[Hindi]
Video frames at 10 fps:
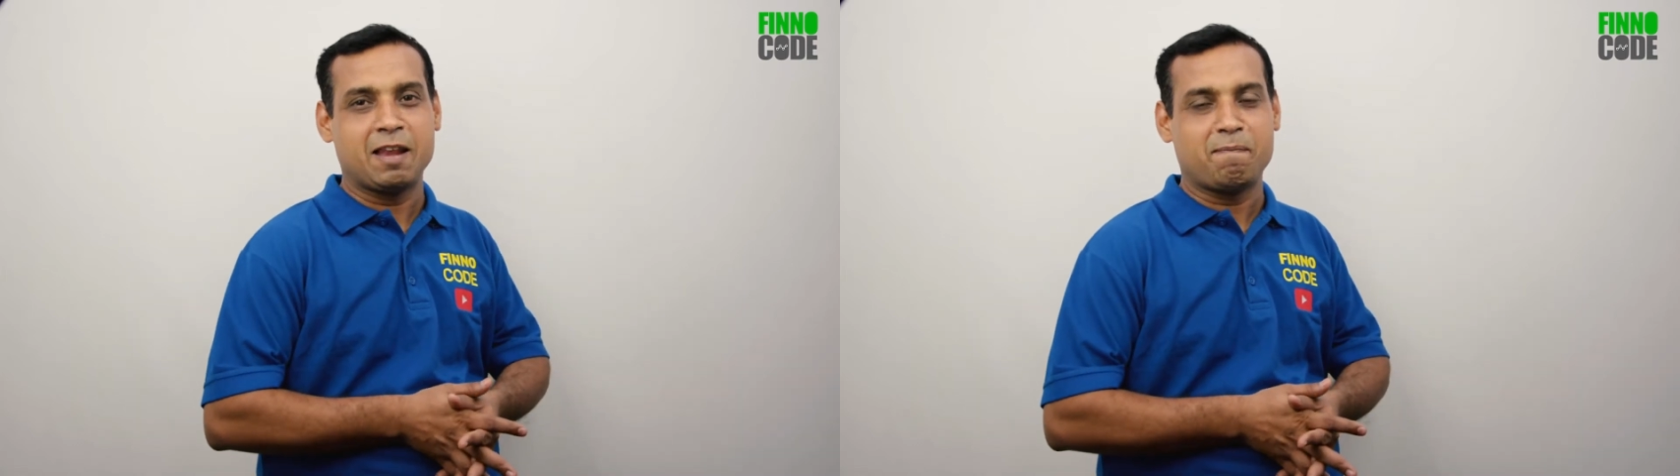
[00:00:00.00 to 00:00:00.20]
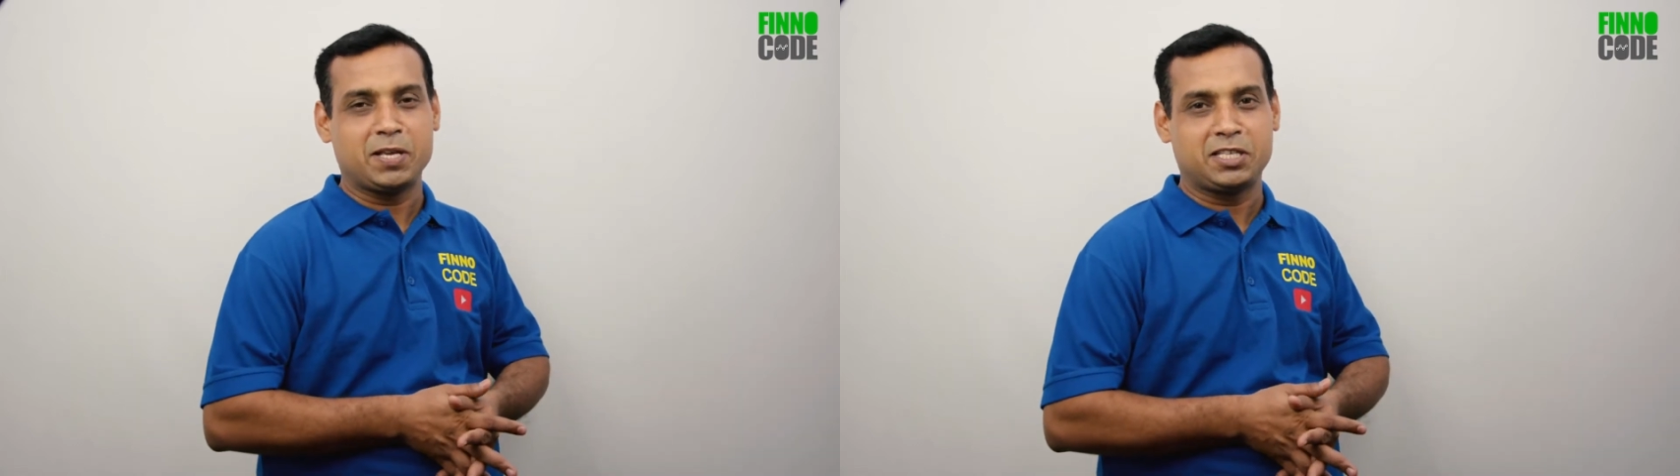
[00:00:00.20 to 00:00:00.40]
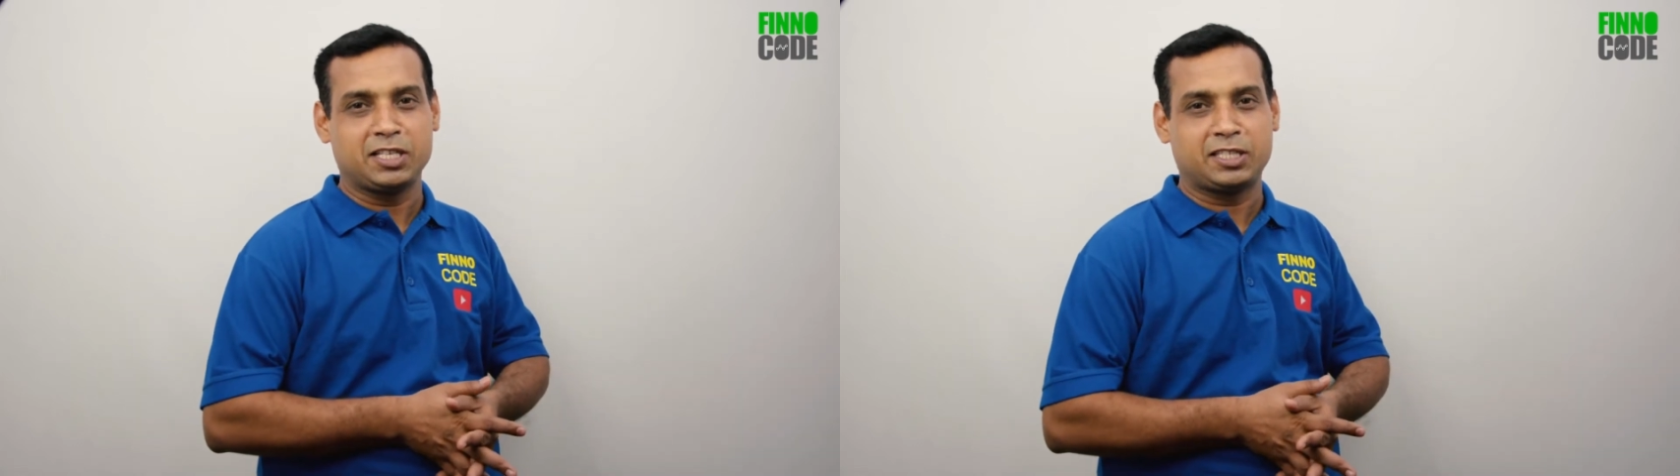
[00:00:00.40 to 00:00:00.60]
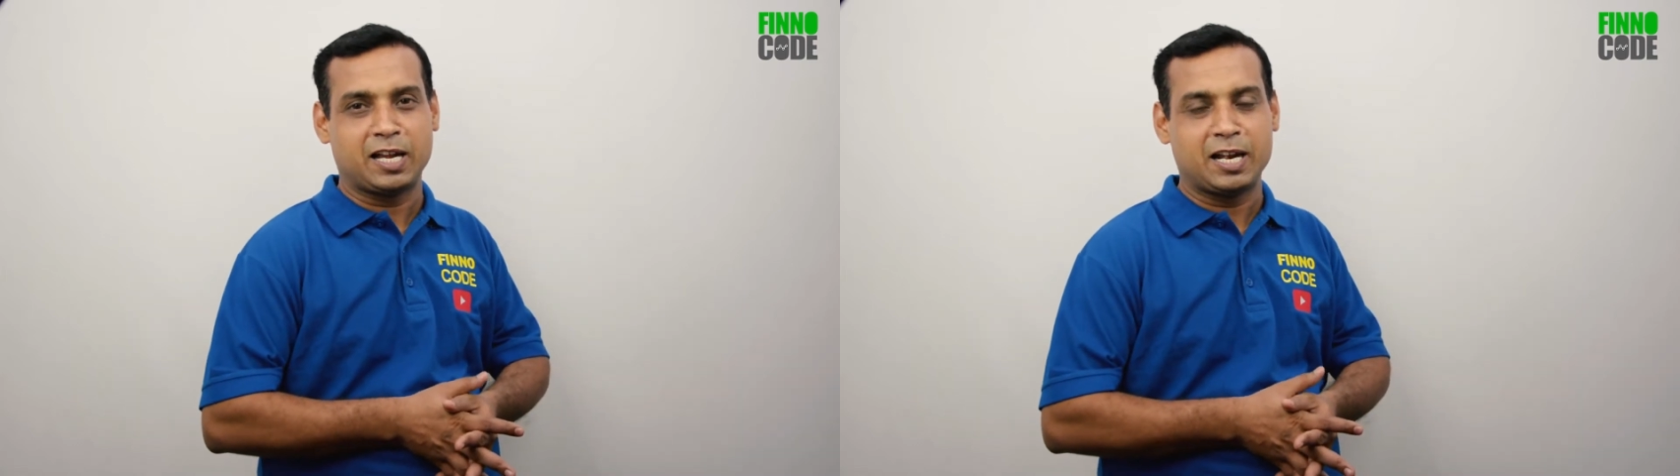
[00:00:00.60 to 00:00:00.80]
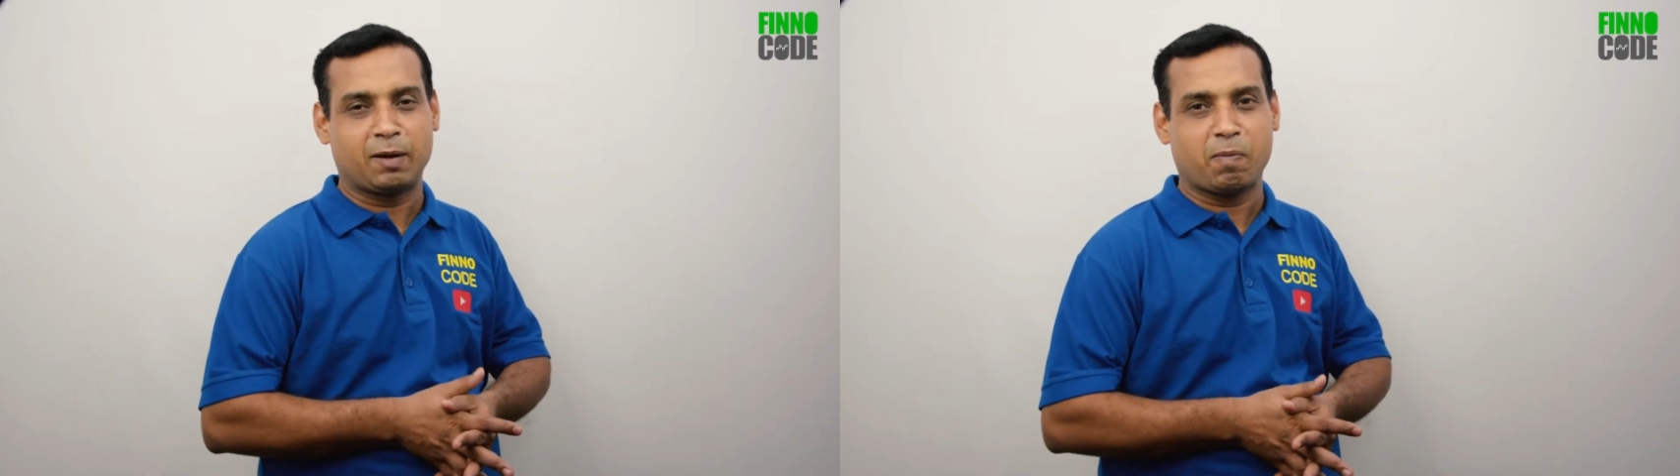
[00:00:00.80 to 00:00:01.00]
एलपीजी
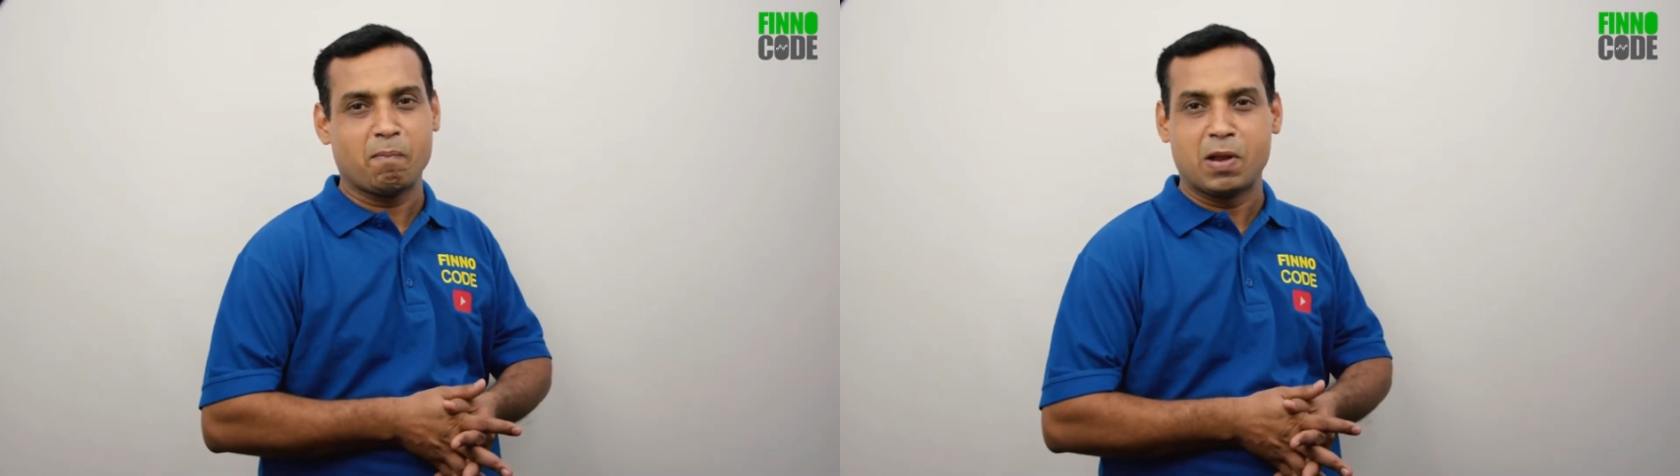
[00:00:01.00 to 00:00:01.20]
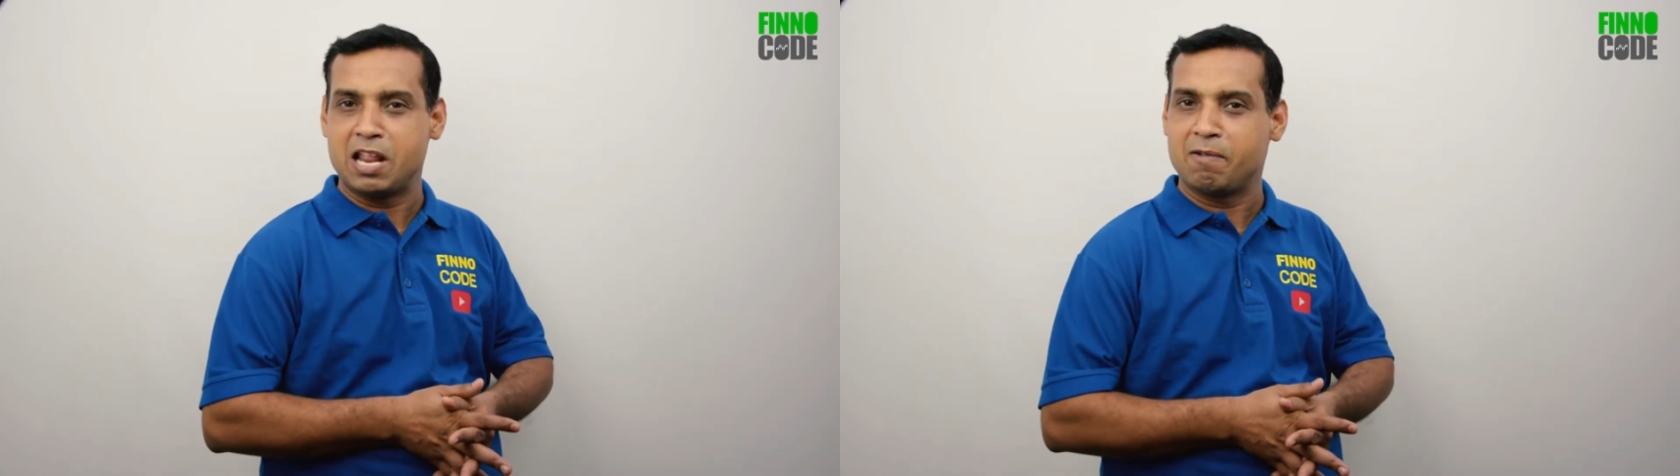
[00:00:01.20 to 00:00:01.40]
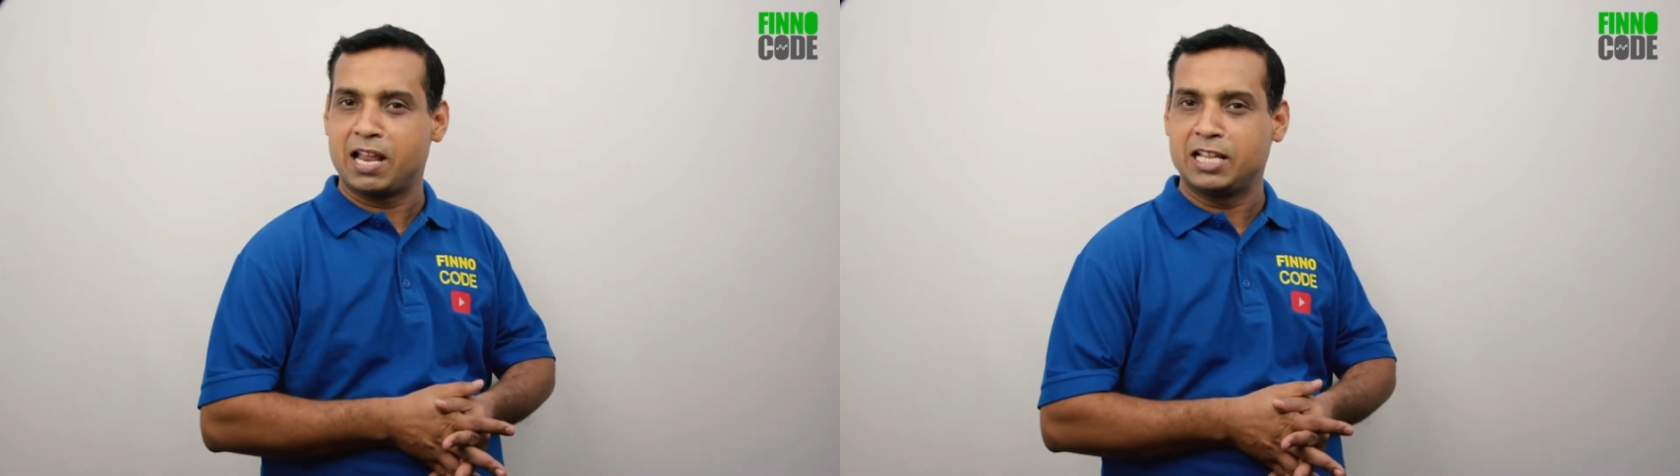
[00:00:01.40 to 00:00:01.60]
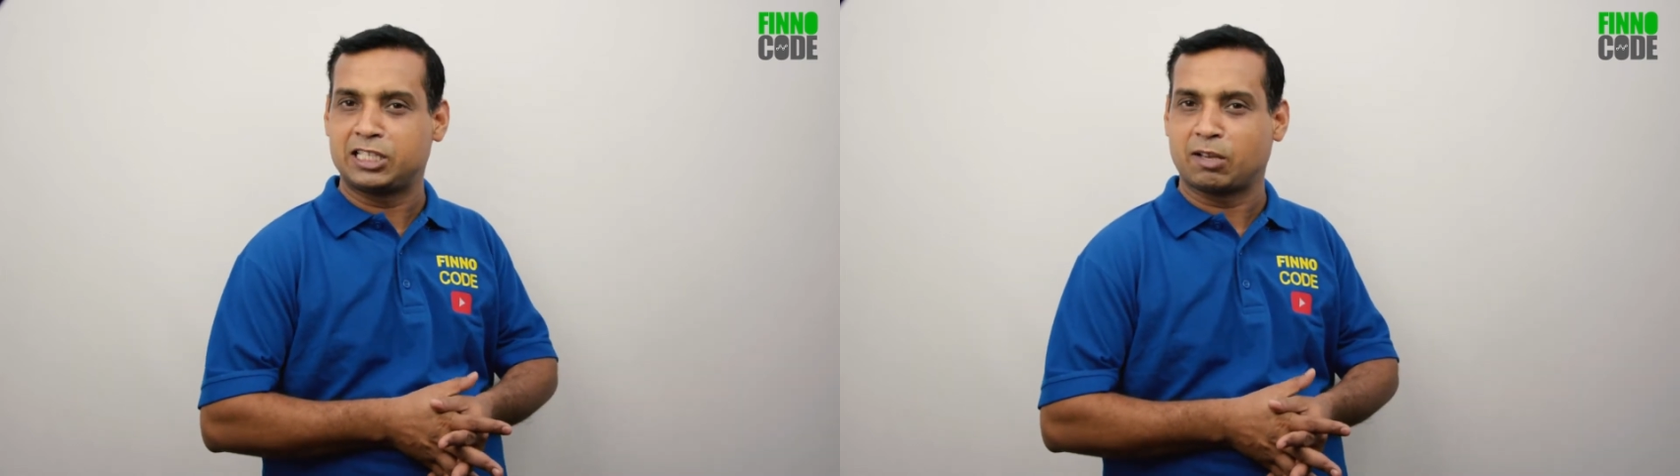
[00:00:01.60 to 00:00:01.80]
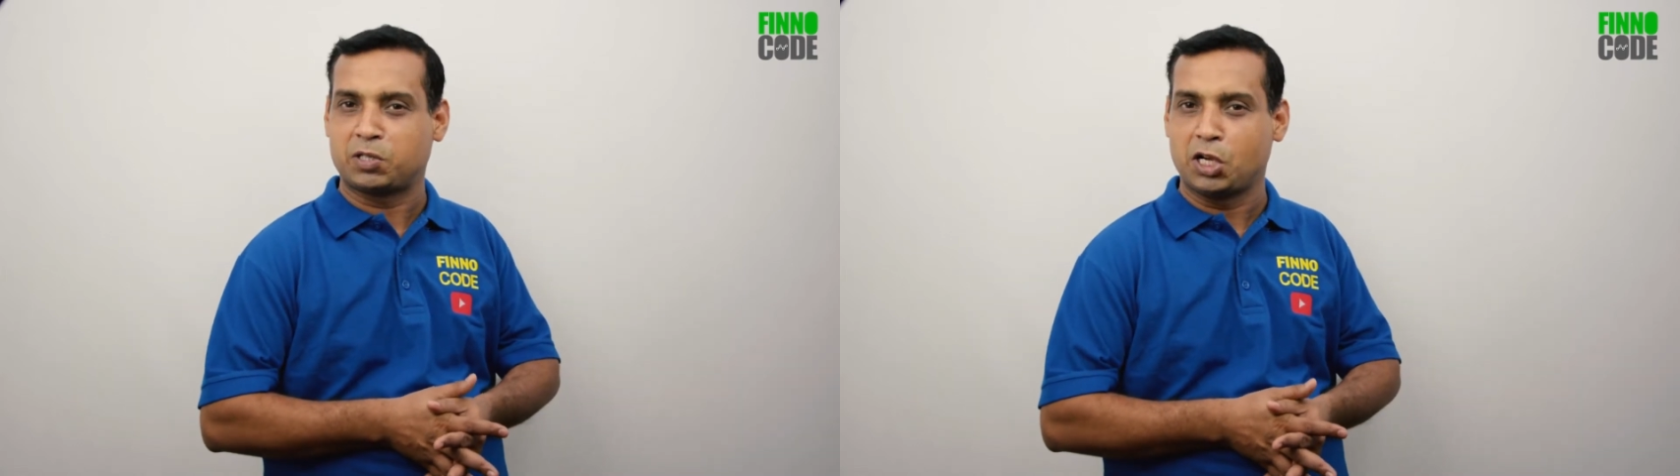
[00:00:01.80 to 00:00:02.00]
सिलेंडर पर मिलने वाली
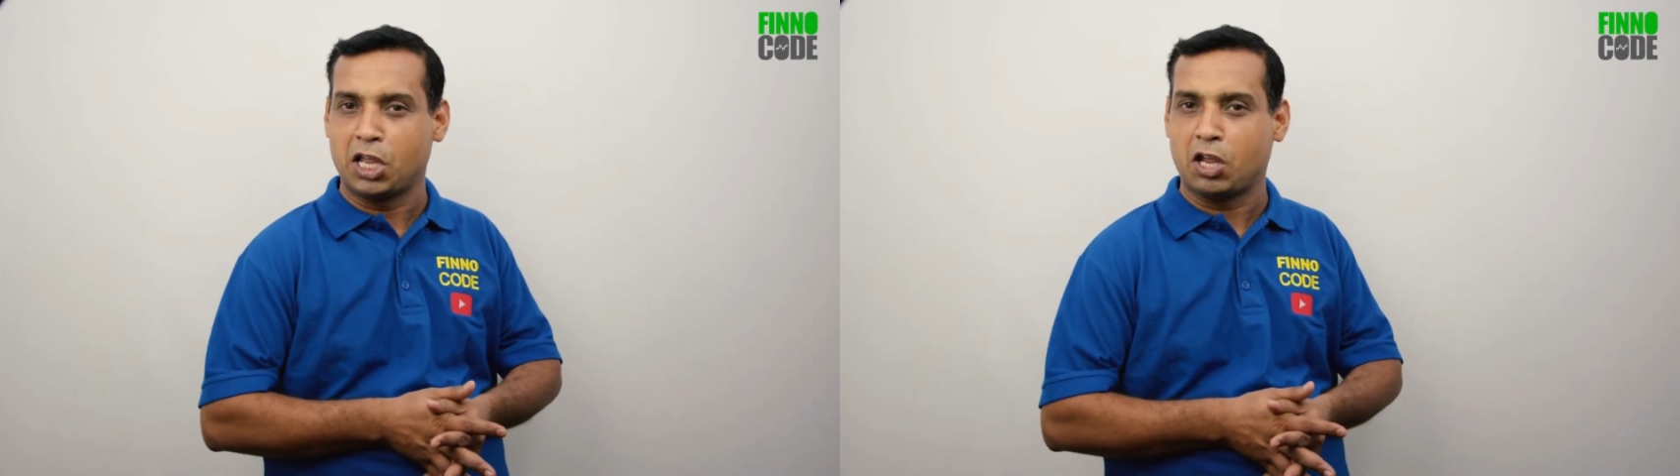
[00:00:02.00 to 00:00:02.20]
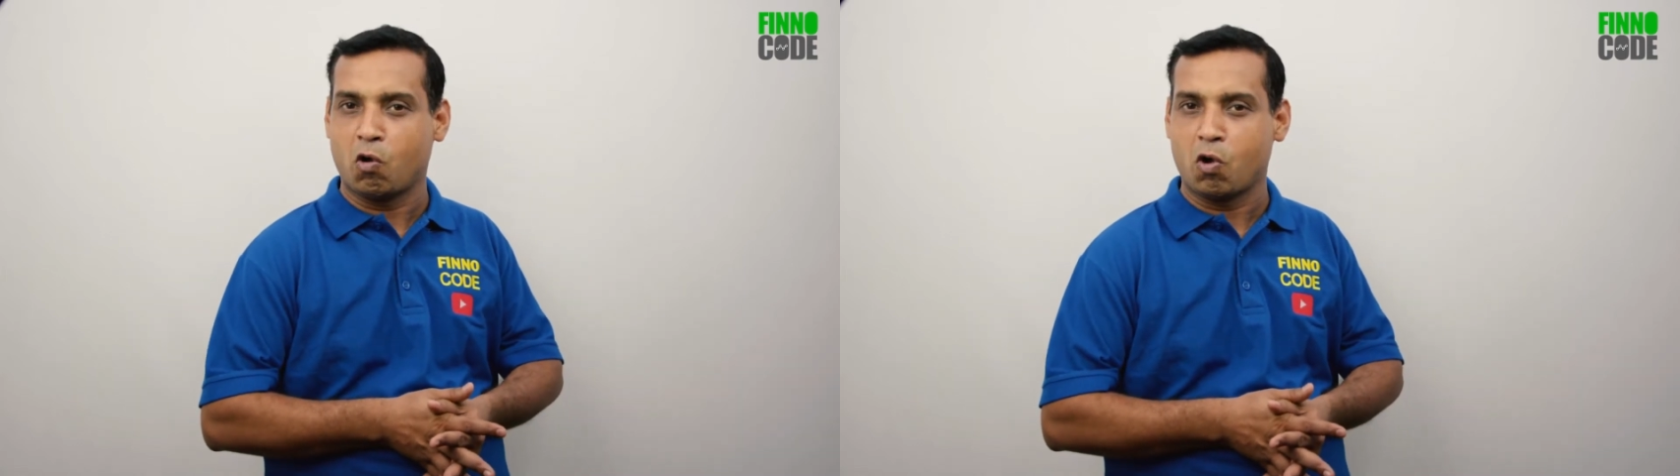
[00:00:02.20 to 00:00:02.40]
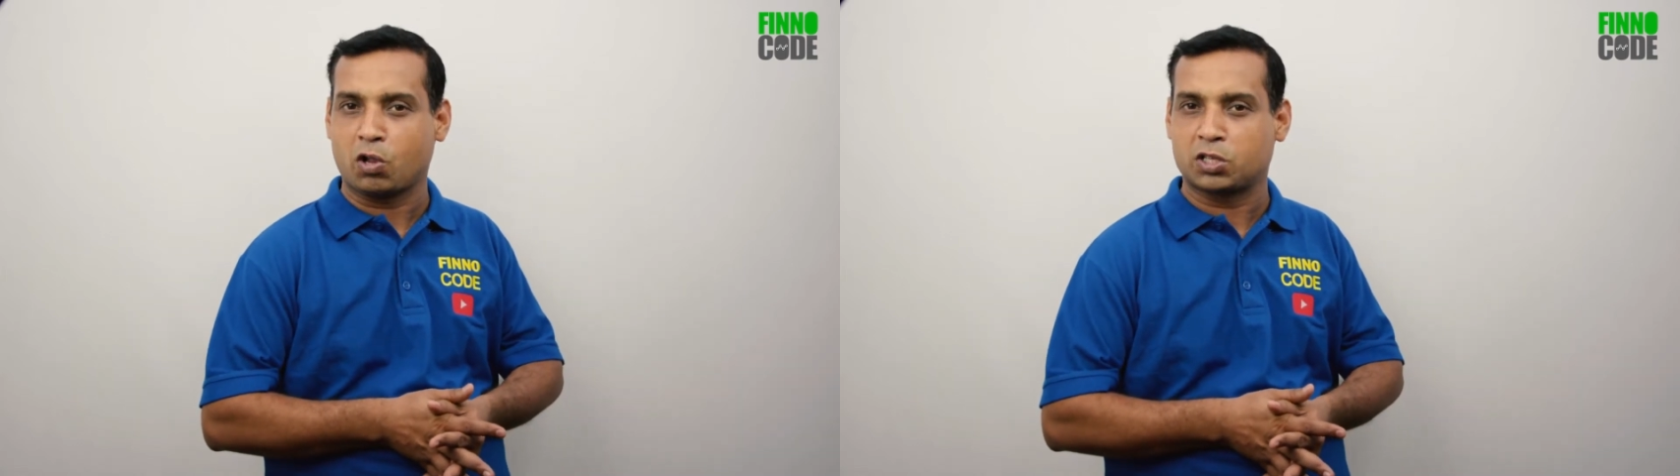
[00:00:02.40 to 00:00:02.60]
सब्सिडी को